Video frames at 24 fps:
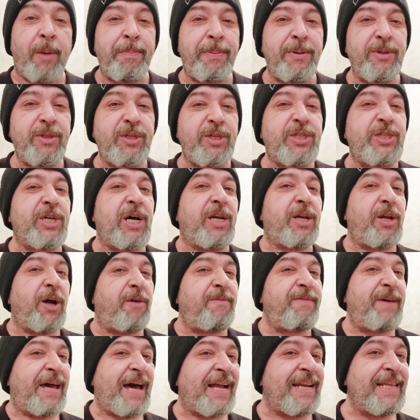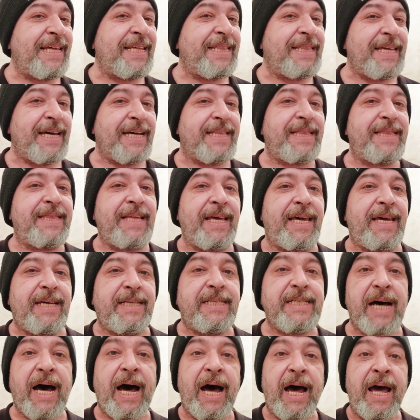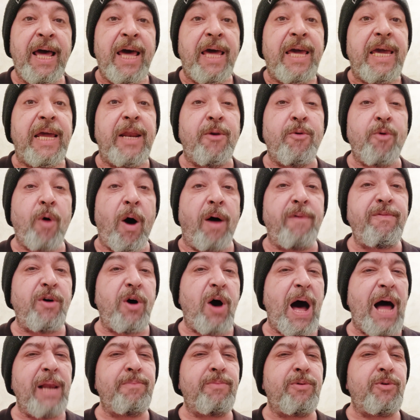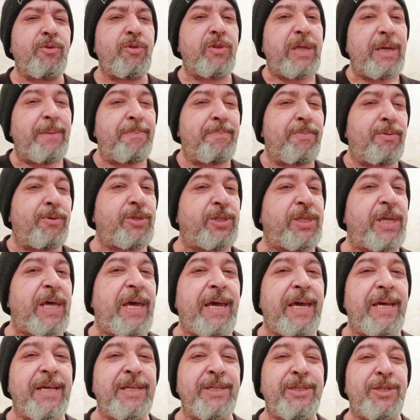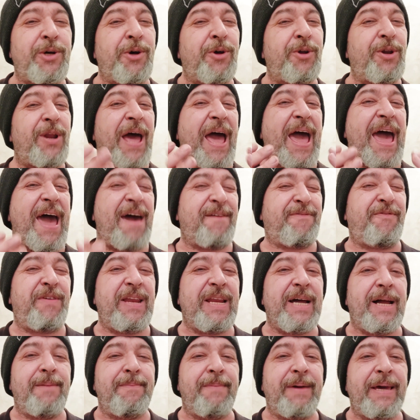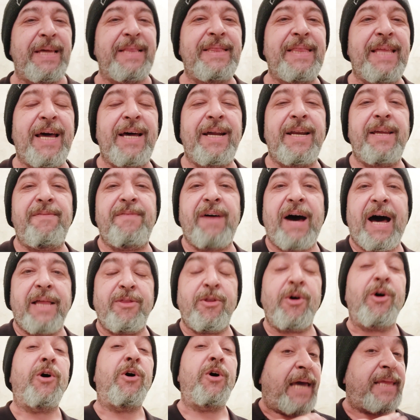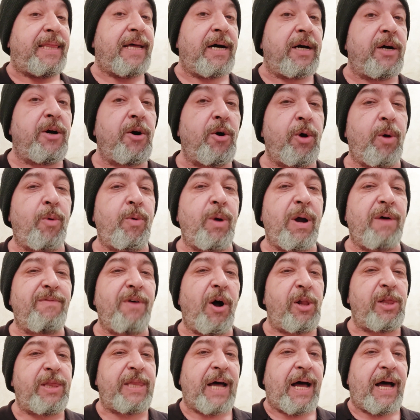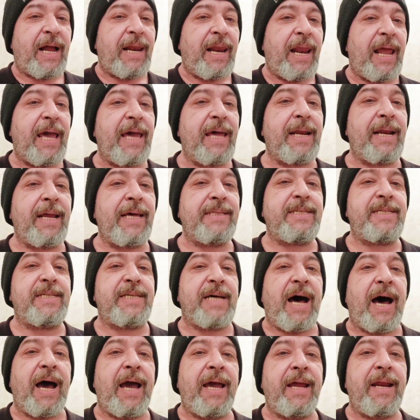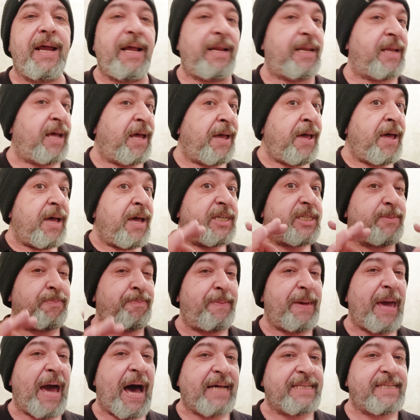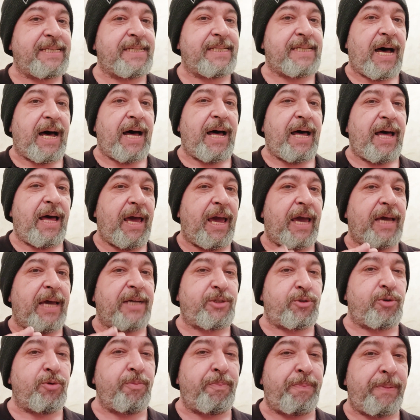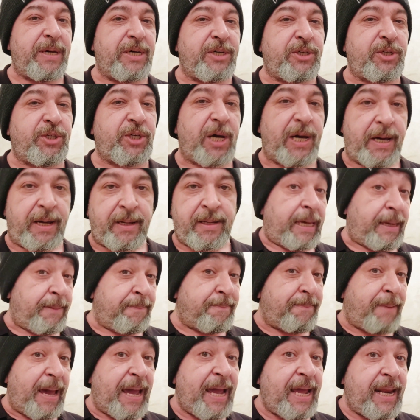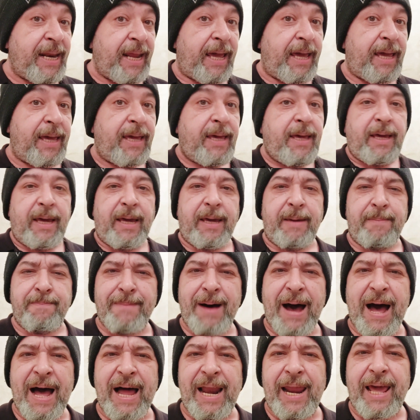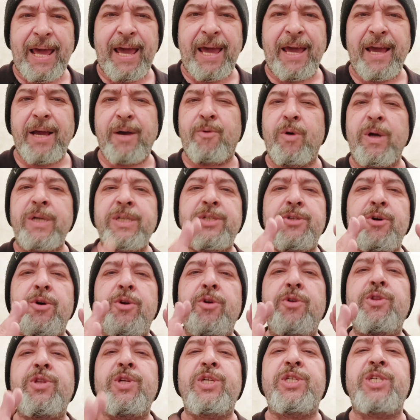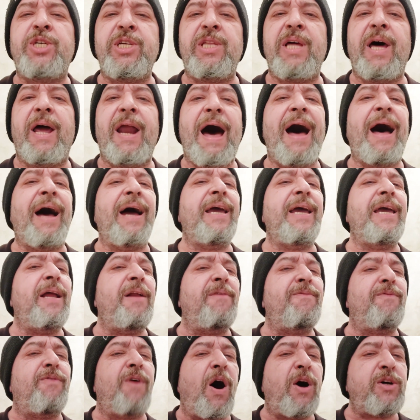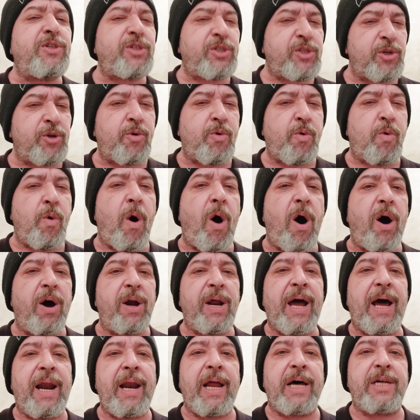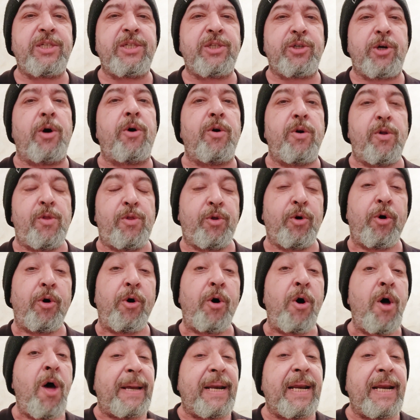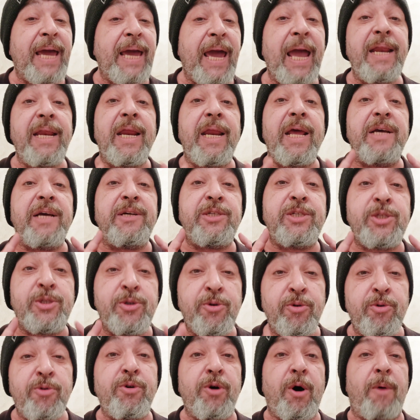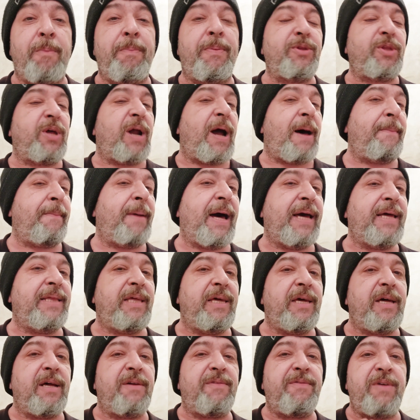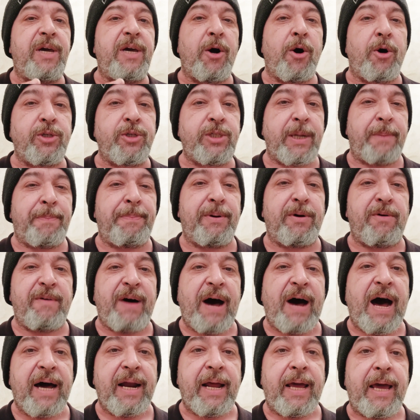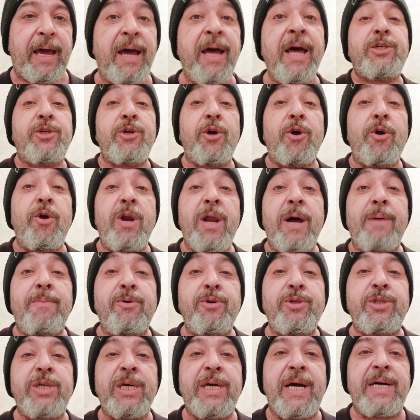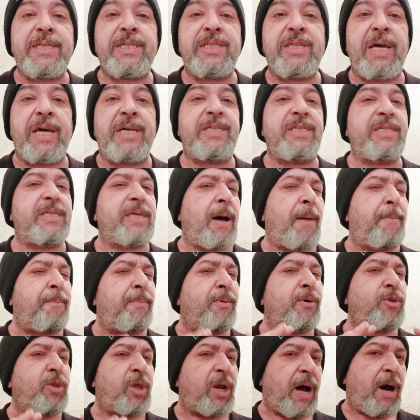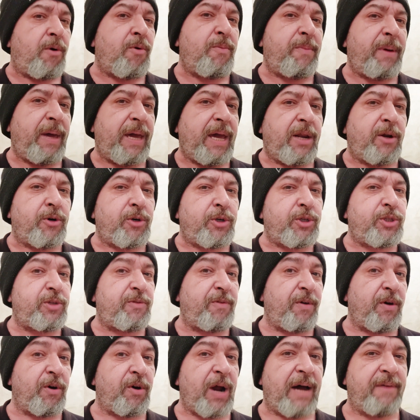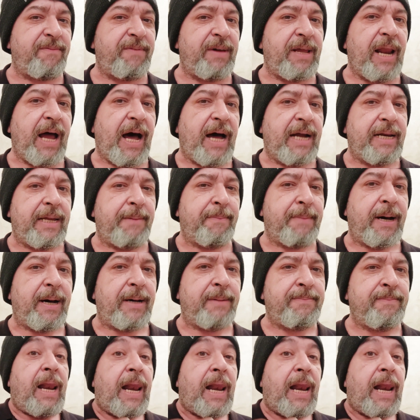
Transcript: Dopo 19 anni di attesa, il nuovo album di Bruce Dickinson è finalmente arrivato. Ed ancora una volta, lei Red Siren spiazza e stupisce. In bene, in male, questo lo deciderà il vostro cuore all'ascolto, perché nessuno potrà mai dirvi cosa provare, solo la musica stessa potrà o meno sfiorarvi l'anima.